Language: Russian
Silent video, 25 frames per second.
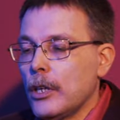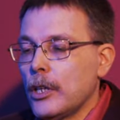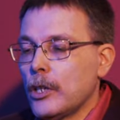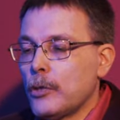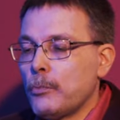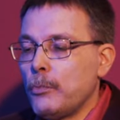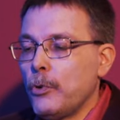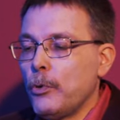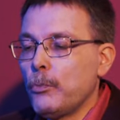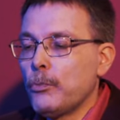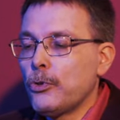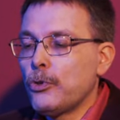
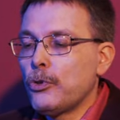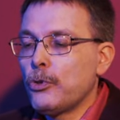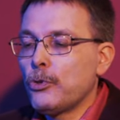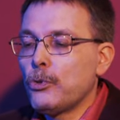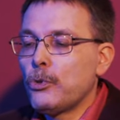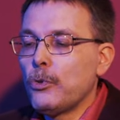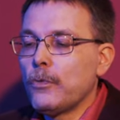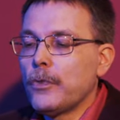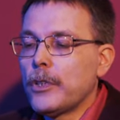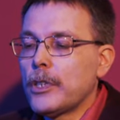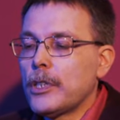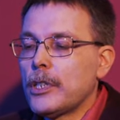С помощью
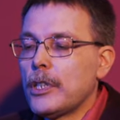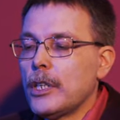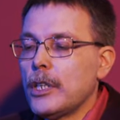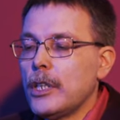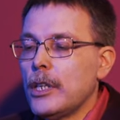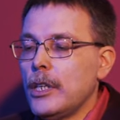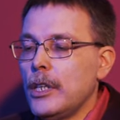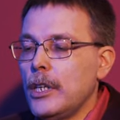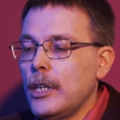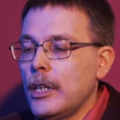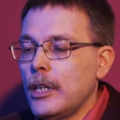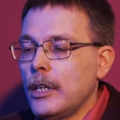суффикса
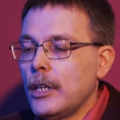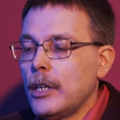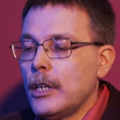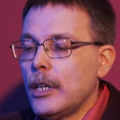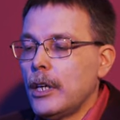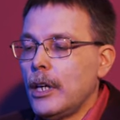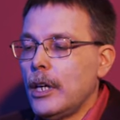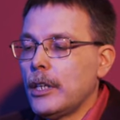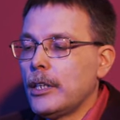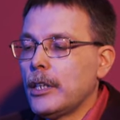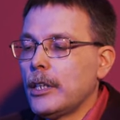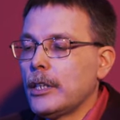«и»
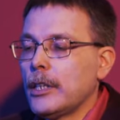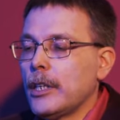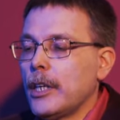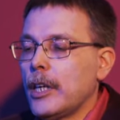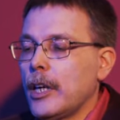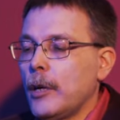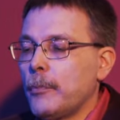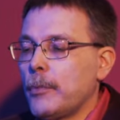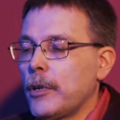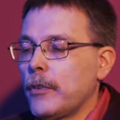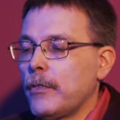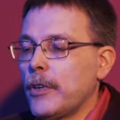от этой
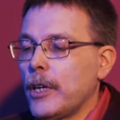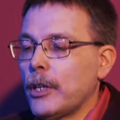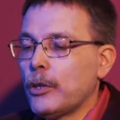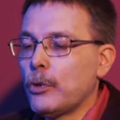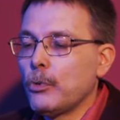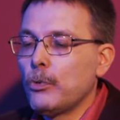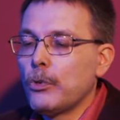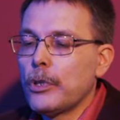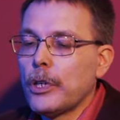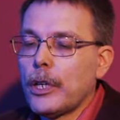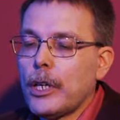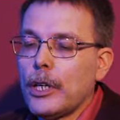
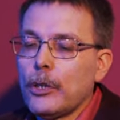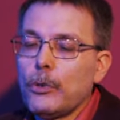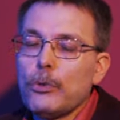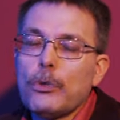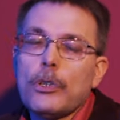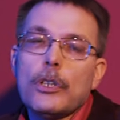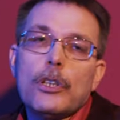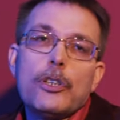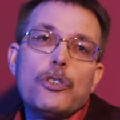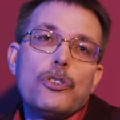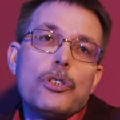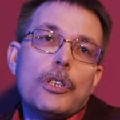аббревиатуры,
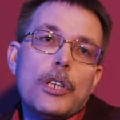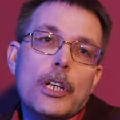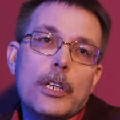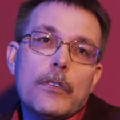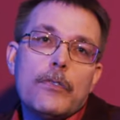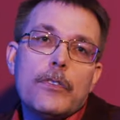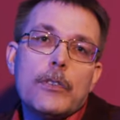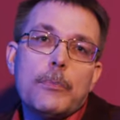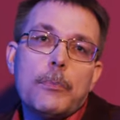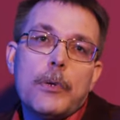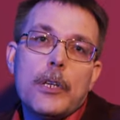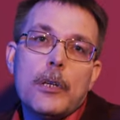которая
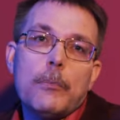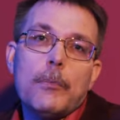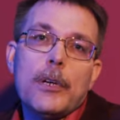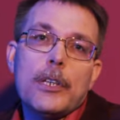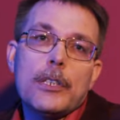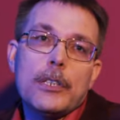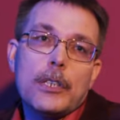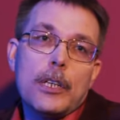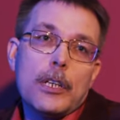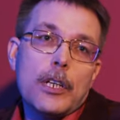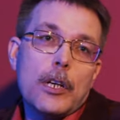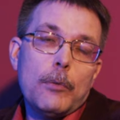начинает
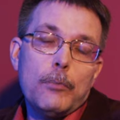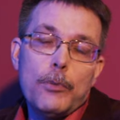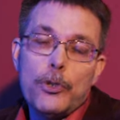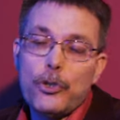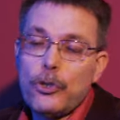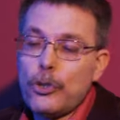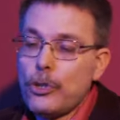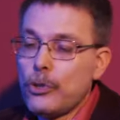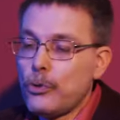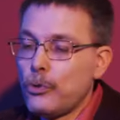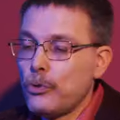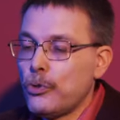восприниматься как
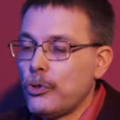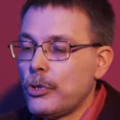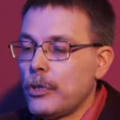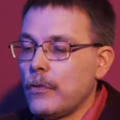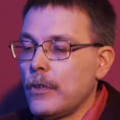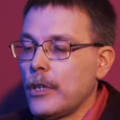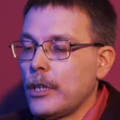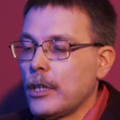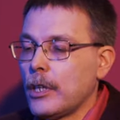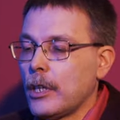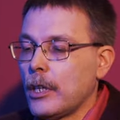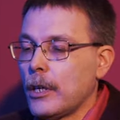обычное
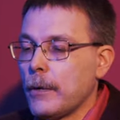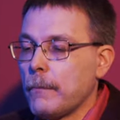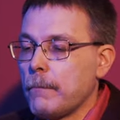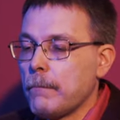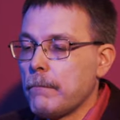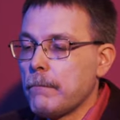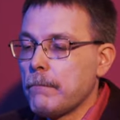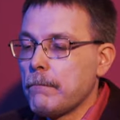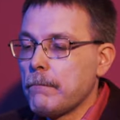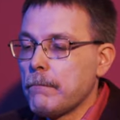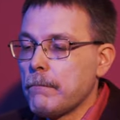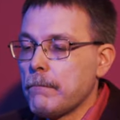существительное,
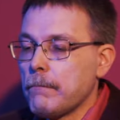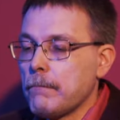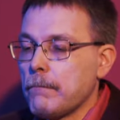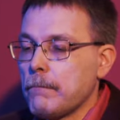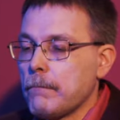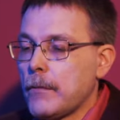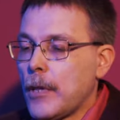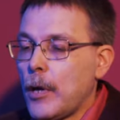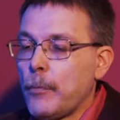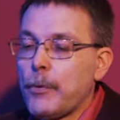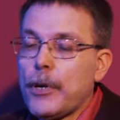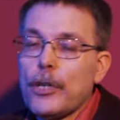
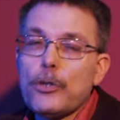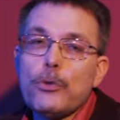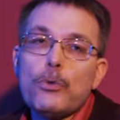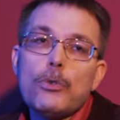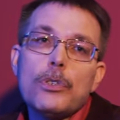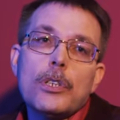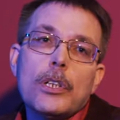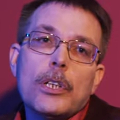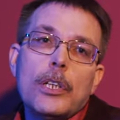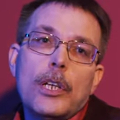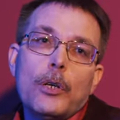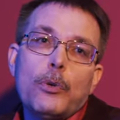
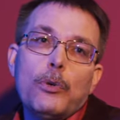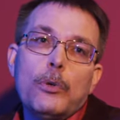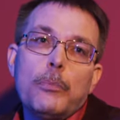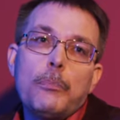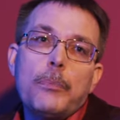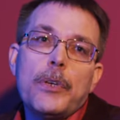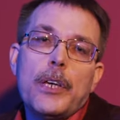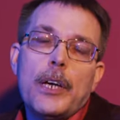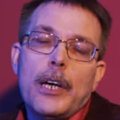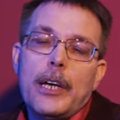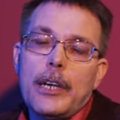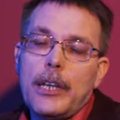образуется глагол
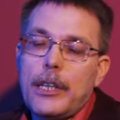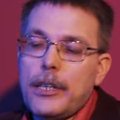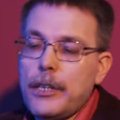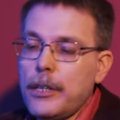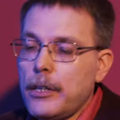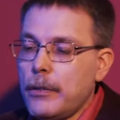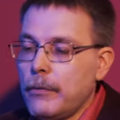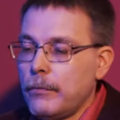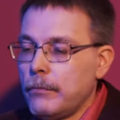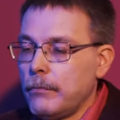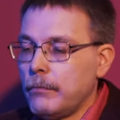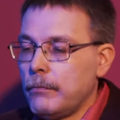
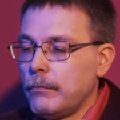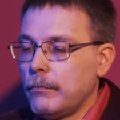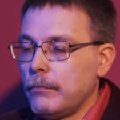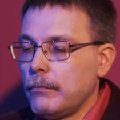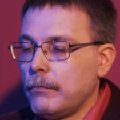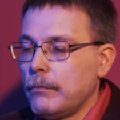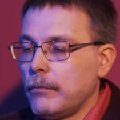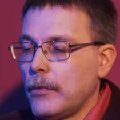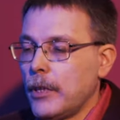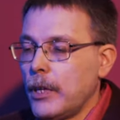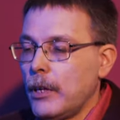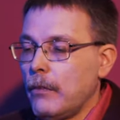«пиарить».
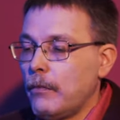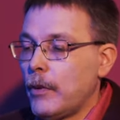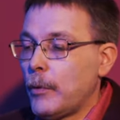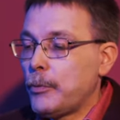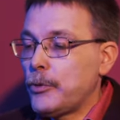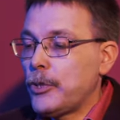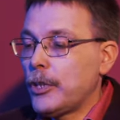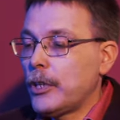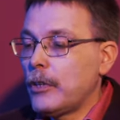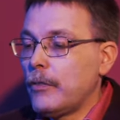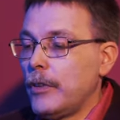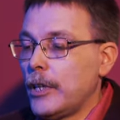
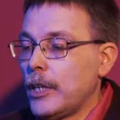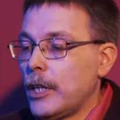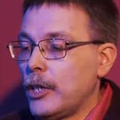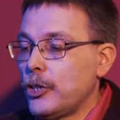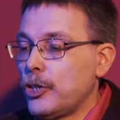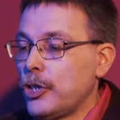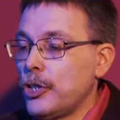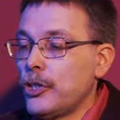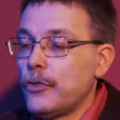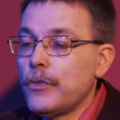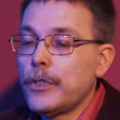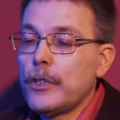Вообще говоря,
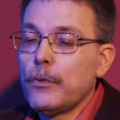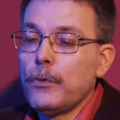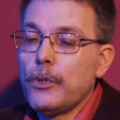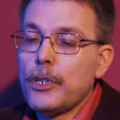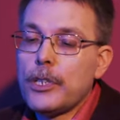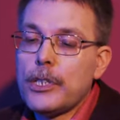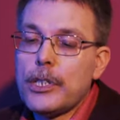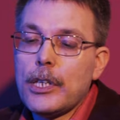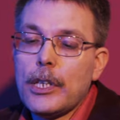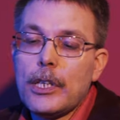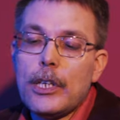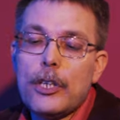чаще всего
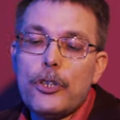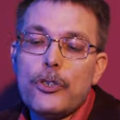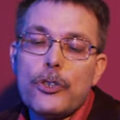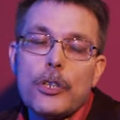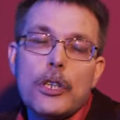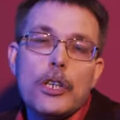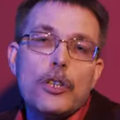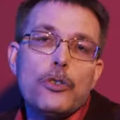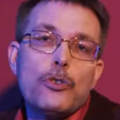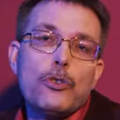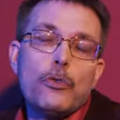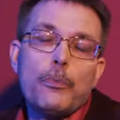
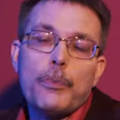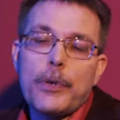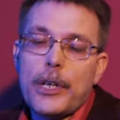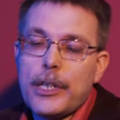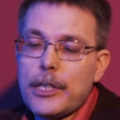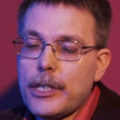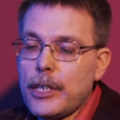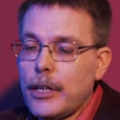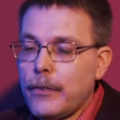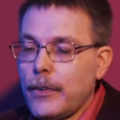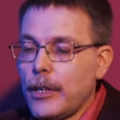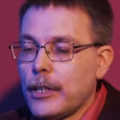исторически, еще в
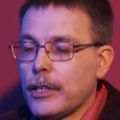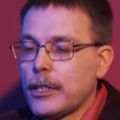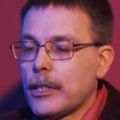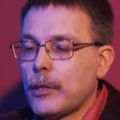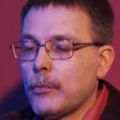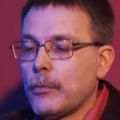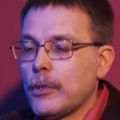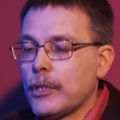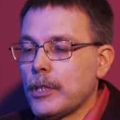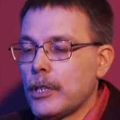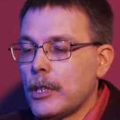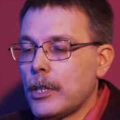
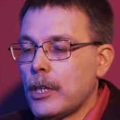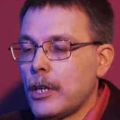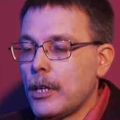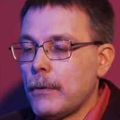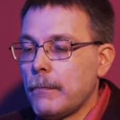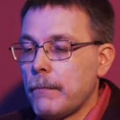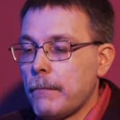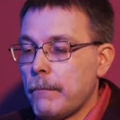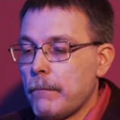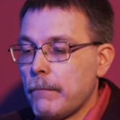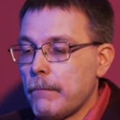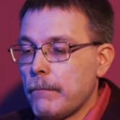прославянском языке,